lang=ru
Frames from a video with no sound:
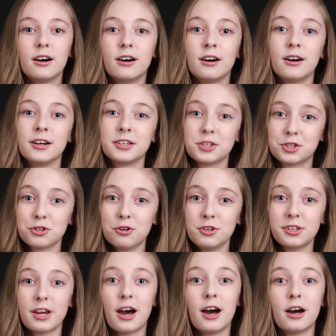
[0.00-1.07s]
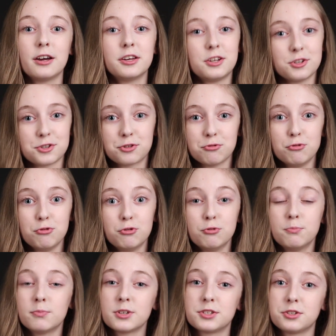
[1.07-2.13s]
А, еще я
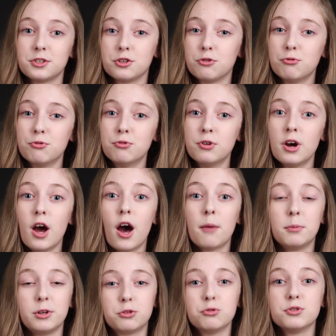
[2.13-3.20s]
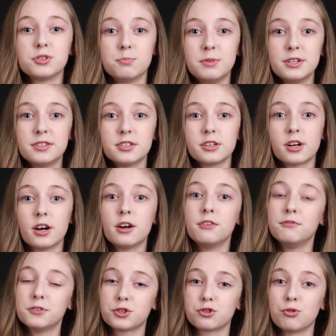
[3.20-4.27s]
рисую, мастерю, плету из бисера,
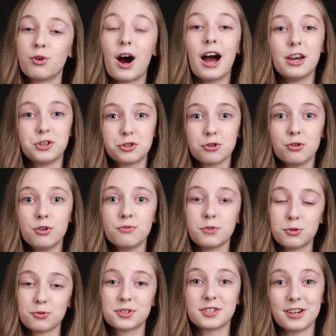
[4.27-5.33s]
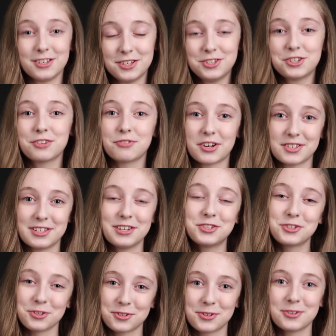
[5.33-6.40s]
вяжу, а еще веду странички в
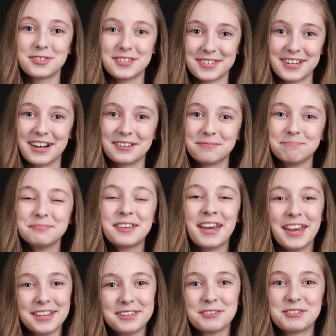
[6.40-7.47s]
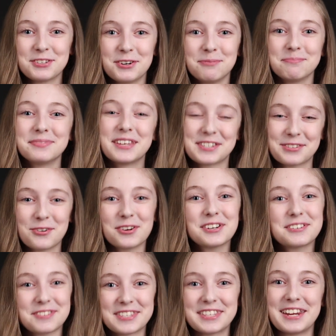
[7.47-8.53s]
различных соцсетях. Это все. До
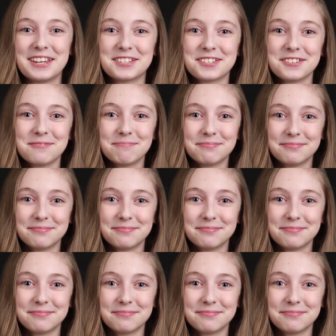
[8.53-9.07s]
скорых встреч!